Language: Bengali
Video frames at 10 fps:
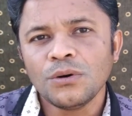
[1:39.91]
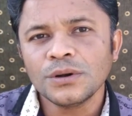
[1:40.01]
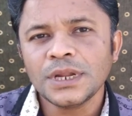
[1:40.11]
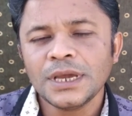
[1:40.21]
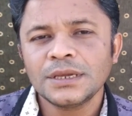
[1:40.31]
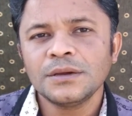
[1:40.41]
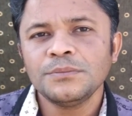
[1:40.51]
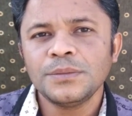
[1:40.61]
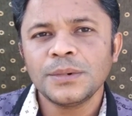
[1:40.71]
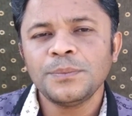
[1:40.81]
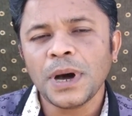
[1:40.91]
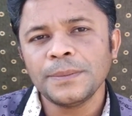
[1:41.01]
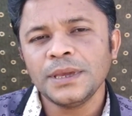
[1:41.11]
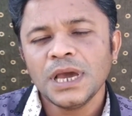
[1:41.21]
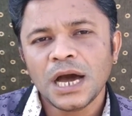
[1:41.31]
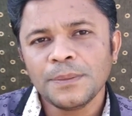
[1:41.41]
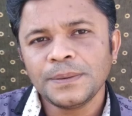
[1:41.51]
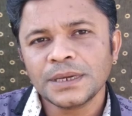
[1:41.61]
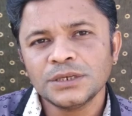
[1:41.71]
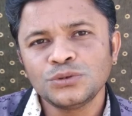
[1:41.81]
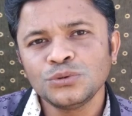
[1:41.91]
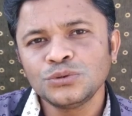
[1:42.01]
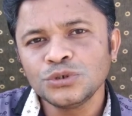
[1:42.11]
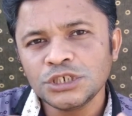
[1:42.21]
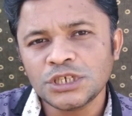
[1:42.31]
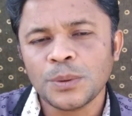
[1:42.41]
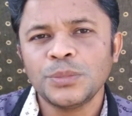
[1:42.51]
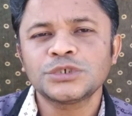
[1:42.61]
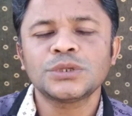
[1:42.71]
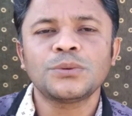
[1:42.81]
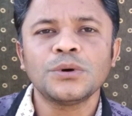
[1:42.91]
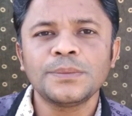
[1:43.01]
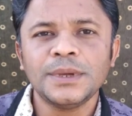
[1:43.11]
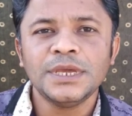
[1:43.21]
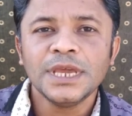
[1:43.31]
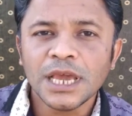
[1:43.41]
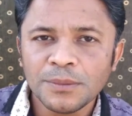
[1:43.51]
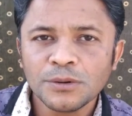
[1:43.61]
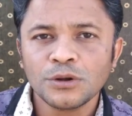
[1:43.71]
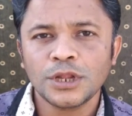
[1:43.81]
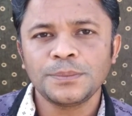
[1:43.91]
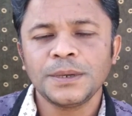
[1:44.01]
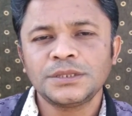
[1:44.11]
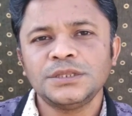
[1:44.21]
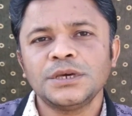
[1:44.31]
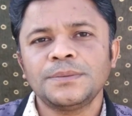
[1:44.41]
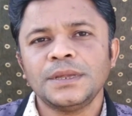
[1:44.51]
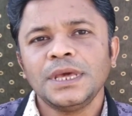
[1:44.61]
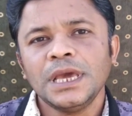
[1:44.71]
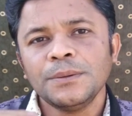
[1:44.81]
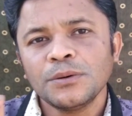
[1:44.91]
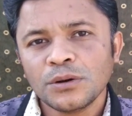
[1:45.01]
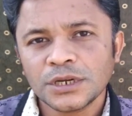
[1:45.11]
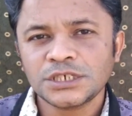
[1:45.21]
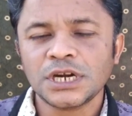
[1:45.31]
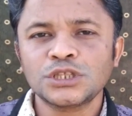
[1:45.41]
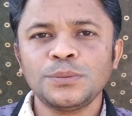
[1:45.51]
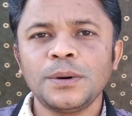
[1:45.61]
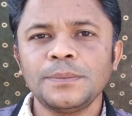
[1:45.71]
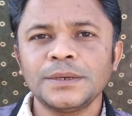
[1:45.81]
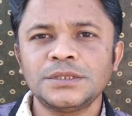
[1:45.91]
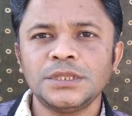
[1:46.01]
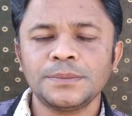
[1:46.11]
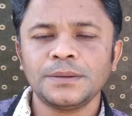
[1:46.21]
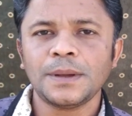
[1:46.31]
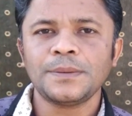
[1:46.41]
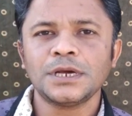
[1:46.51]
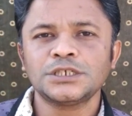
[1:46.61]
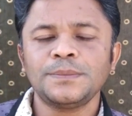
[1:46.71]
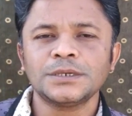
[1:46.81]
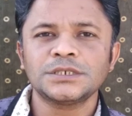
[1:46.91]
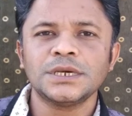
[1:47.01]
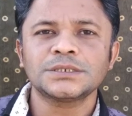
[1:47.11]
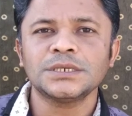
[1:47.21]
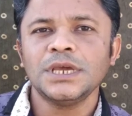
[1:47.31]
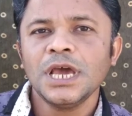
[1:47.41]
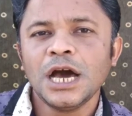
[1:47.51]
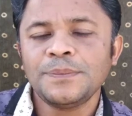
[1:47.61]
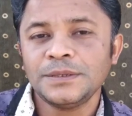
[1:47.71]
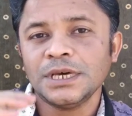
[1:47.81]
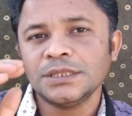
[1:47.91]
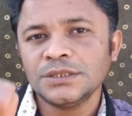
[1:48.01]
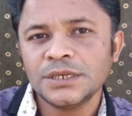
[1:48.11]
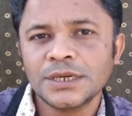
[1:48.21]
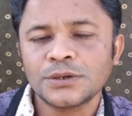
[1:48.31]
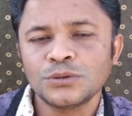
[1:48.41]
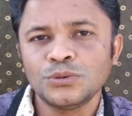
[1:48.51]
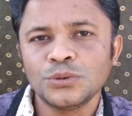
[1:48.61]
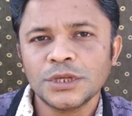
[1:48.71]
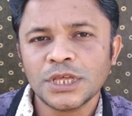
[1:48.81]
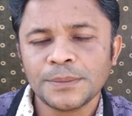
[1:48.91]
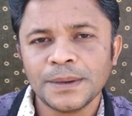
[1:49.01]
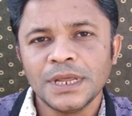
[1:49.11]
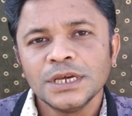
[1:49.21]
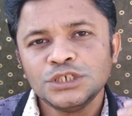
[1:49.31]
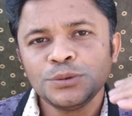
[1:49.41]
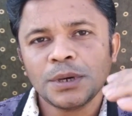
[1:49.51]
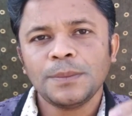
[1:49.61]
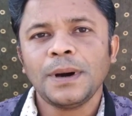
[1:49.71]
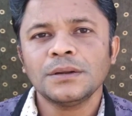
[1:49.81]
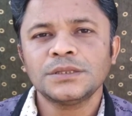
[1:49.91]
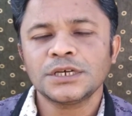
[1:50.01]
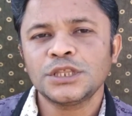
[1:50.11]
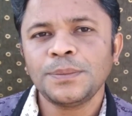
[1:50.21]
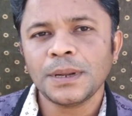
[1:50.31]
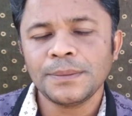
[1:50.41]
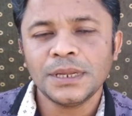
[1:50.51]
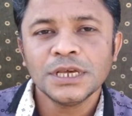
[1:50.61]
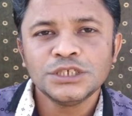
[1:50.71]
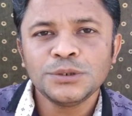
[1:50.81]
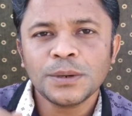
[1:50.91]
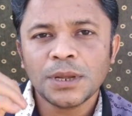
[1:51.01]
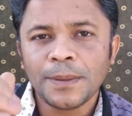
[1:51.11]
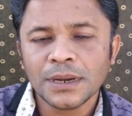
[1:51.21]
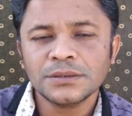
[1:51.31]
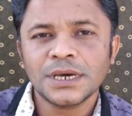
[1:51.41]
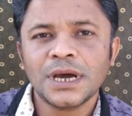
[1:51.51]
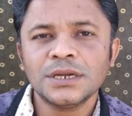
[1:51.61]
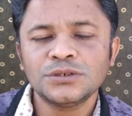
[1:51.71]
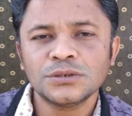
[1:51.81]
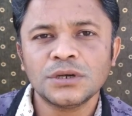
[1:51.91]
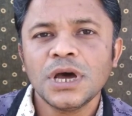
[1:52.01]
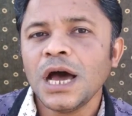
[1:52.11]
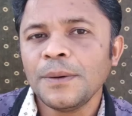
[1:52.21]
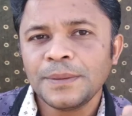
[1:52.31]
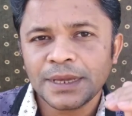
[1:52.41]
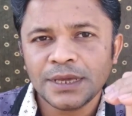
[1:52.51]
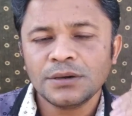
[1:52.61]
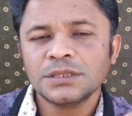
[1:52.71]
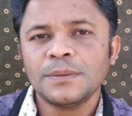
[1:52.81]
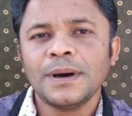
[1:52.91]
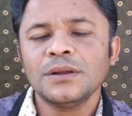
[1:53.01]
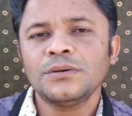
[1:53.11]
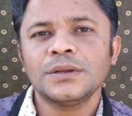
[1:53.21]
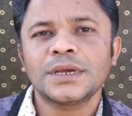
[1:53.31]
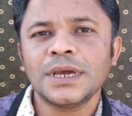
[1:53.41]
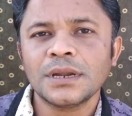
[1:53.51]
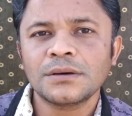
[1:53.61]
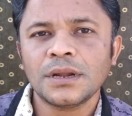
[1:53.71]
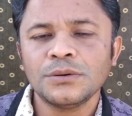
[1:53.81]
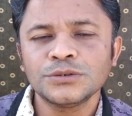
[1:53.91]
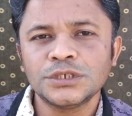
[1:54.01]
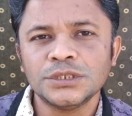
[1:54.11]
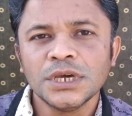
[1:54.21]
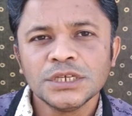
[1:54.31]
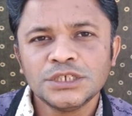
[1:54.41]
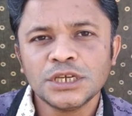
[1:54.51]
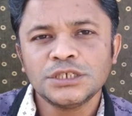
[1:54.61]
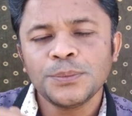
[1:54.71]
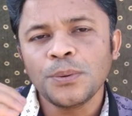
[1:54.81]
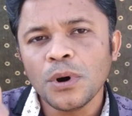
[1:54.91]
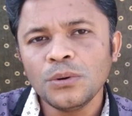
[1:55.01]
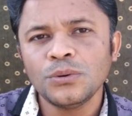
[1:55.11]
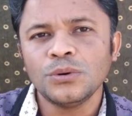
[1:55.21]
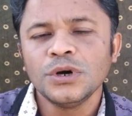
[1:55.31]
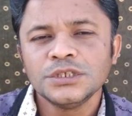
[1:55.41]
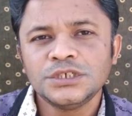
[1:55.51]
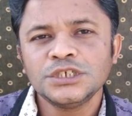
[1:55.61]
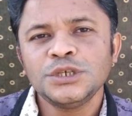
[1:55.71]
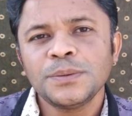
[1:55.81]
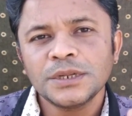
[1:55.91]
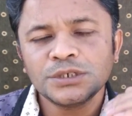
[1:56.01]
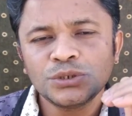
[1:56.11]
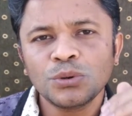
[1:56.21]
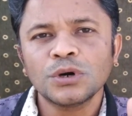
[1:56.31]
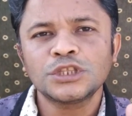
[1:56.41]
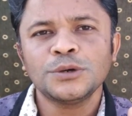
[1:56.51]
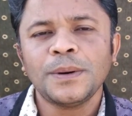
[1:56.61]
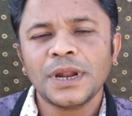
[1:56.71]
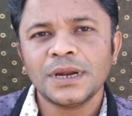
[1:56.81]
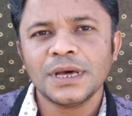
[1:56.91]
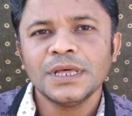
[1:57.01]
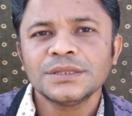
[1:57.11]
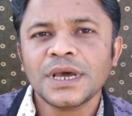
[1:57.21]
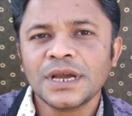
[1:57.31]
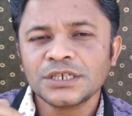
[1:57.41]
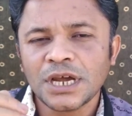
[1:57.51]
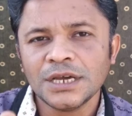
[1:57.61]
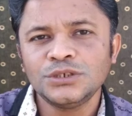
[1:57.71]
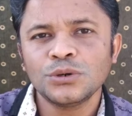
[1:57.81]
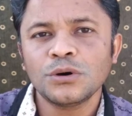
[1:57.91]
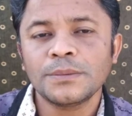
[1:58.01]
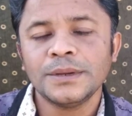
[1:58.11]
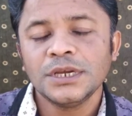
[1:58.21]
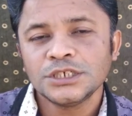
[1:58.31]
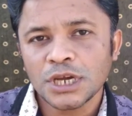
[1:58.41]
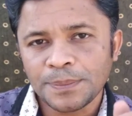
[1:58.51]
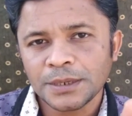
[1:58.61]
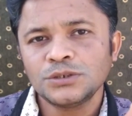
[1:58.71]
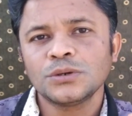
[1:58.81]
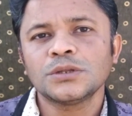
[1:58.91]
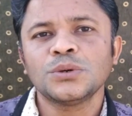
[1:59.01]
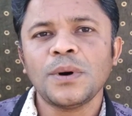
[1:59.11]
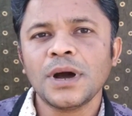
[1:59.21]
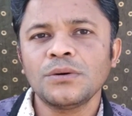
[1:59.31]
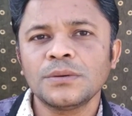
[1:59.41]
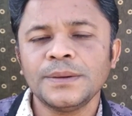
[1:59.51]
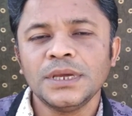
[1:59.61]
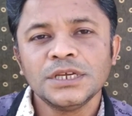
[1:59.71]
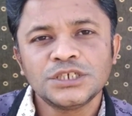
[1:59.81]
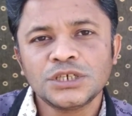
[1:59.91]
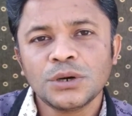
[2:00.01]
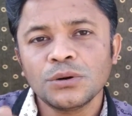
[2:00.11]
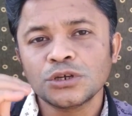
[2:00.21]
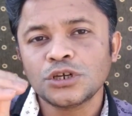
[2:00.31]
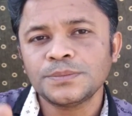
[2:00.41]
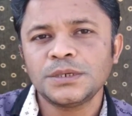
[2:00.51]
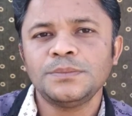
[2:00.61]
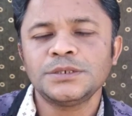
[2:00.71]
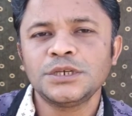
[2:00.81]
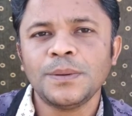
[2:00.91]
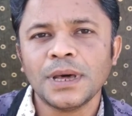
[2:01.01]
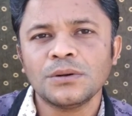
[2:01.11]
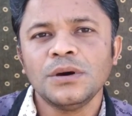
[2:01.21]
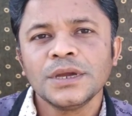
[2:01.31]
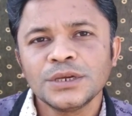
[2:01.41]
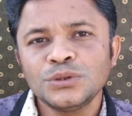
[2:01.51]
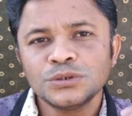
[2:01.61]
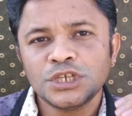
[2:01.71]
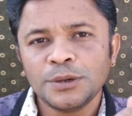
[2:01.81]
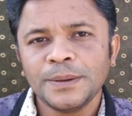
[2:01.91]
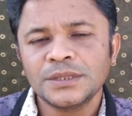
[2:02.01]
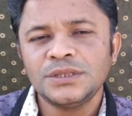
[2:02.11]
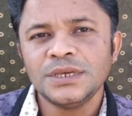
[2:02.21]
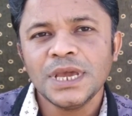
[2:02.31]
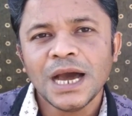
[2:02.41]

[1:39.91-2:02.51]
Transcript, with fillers: অন্যায়ভাবে আপনাকে দু দোষী সাব্যস্ত করবে এমন অনেক ব্যক্তি দেখবেন এমন অনেক স্বার্থপর ব্যক্তি দেখবেন আপনার আশেপাশে আছে আপনি তাদের তাদের থেকে একটু দূরে থাকবেন জীবনে ভালো থাকতে পারবেন জীবনে ভালো থাকার জন্য আপনাকে এই কথা ভালো করে খেয়াল করা উচিত যে যে পঙ্গু যে জীবনে কিছু করতে পারে না তাকে সাহায্য করবেন সে আপনার জন্য দোয়া করবে সেটা হলো সবচেয়ে বেশি ভালো কিন্তু যে ব্যক্তি